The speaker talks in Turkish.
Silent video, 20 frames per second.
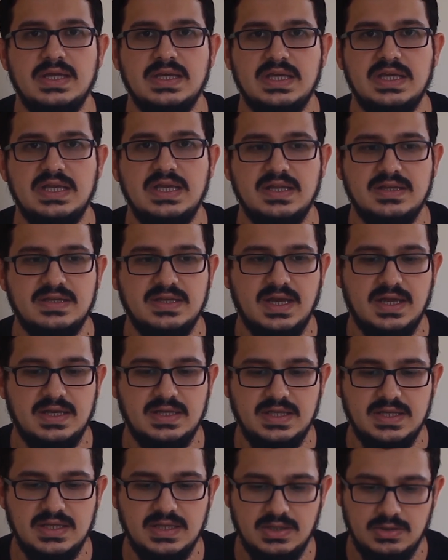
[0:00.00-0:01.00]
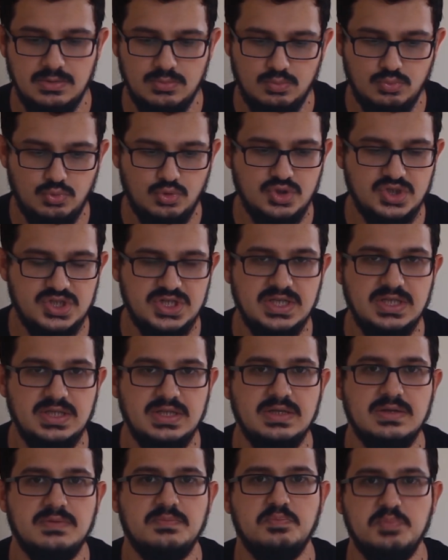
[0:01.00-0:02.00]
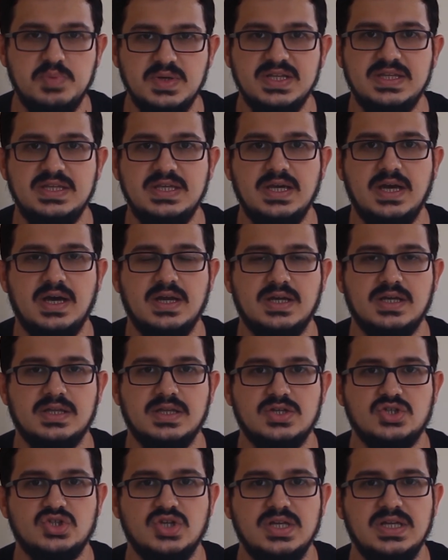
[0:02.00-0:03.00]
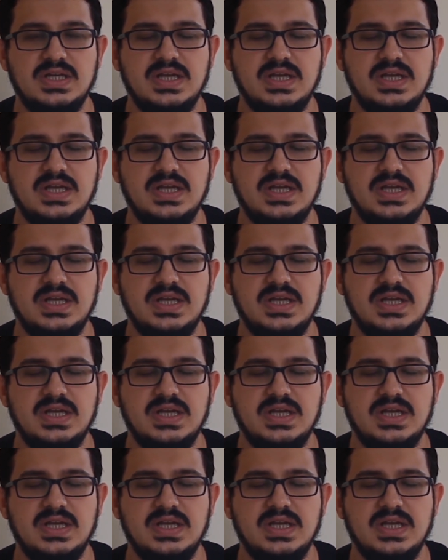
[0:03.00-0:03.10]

İletkenlik bu işin pratiği arkadaşlar.